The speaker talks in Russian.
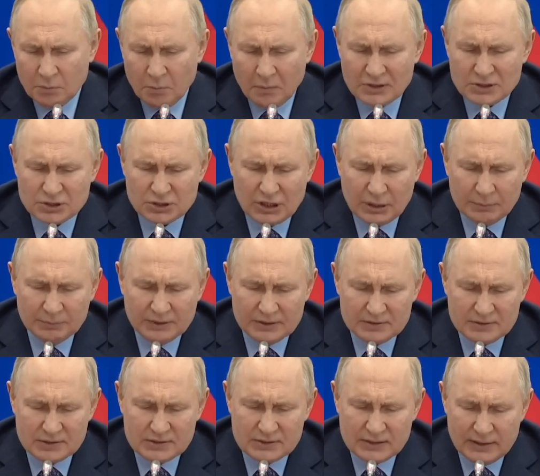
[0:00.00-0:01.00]
Масштабные
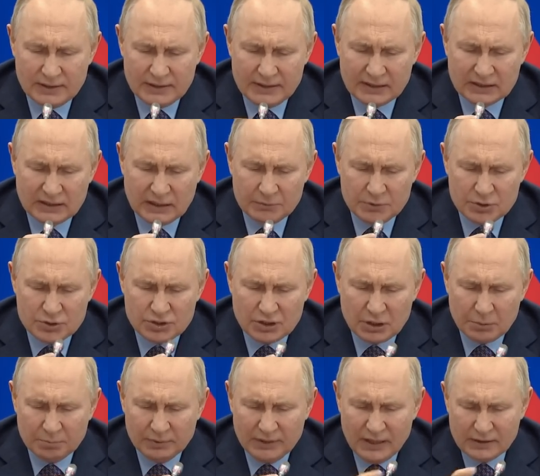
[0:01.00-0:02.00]

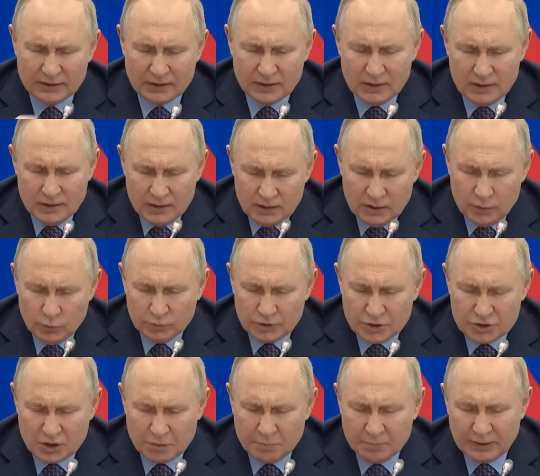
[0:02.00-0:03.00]
социально-экономические планы и у
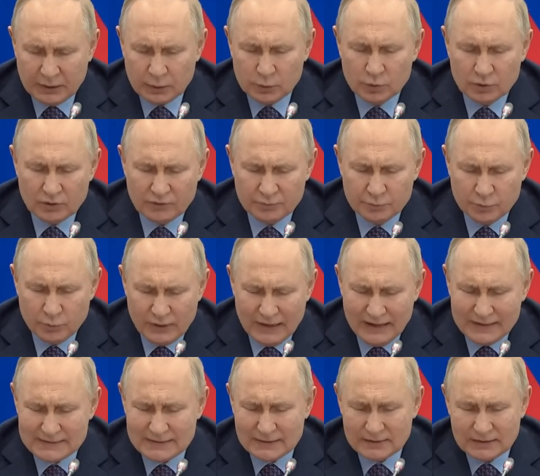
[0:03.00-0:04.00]
наших партнеров по
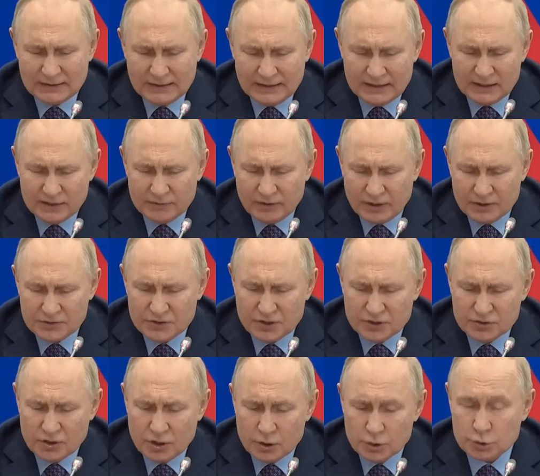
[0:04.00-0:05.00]
СНГ,
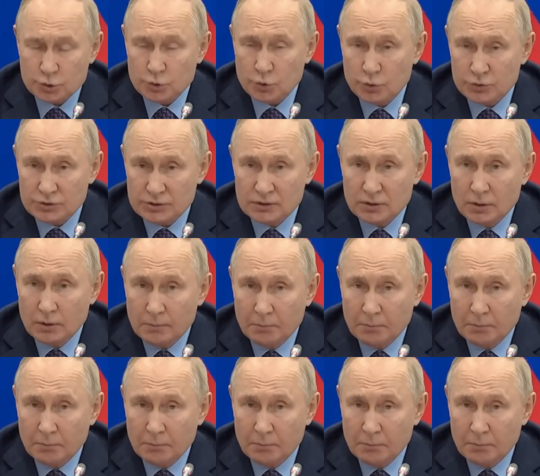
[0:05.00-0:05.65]
Евразес, ШОС,